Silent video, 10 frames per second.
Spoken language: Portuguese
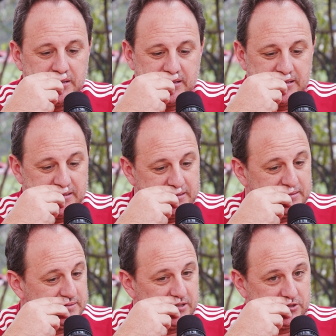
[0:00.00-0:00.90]

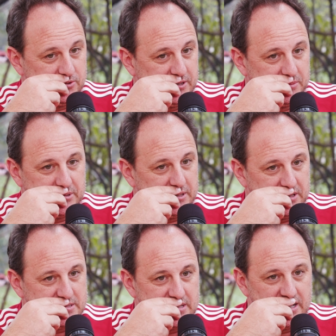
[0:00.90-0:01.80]
é, nós jogamos a
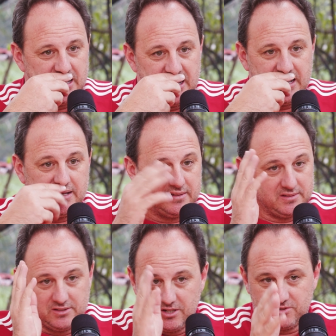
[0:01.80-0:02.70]
nossa.
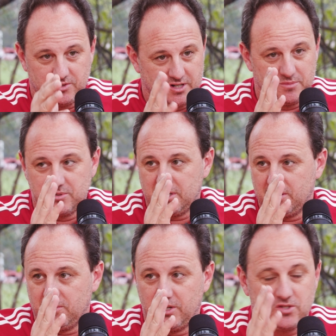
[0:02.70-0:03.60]
Nós jogamos
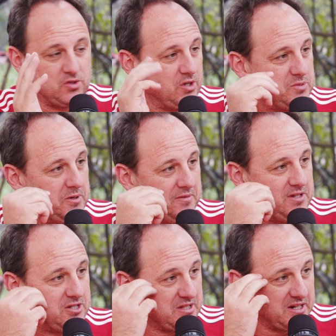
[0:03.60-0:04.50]
o nosso
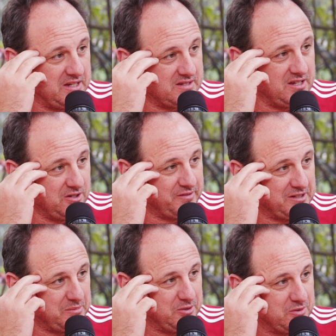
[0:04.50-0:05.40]
2023 em
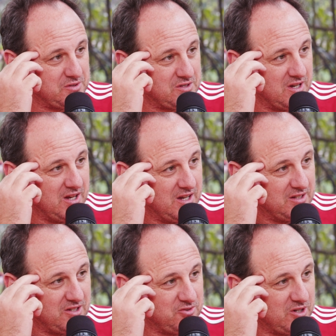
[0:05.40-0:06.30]
90 minutos.
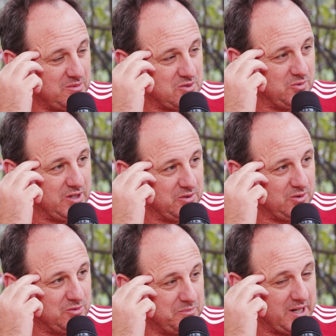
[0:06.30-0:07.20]
Nós jogamos um ano
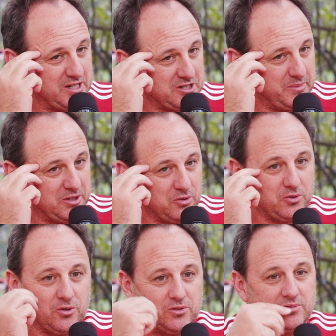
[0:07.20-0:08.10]
todo, um planejamento
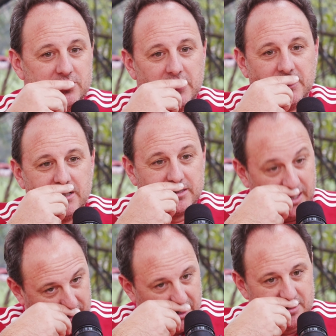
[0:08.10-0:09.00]
todo
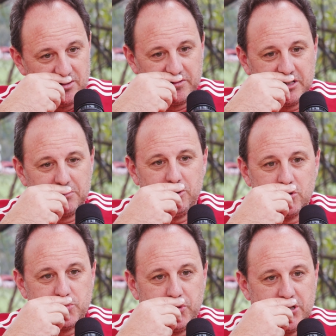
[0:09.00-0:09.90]
naqueles 90
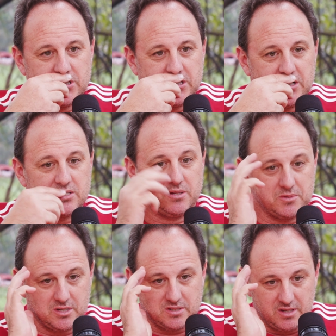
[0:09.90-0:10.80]
minutos. Por isso que nós
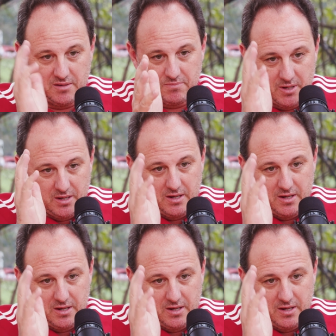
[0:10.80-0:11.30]
temos que ser